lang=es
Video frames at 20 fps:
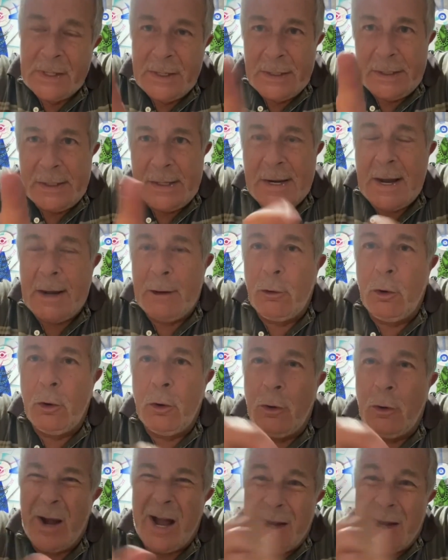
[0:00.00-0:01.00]
y
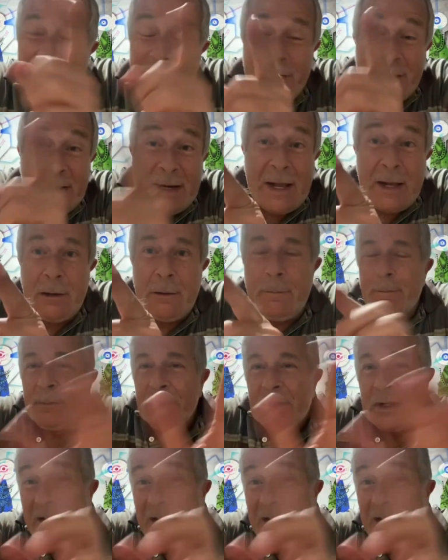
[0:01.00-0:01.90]
hago al final, y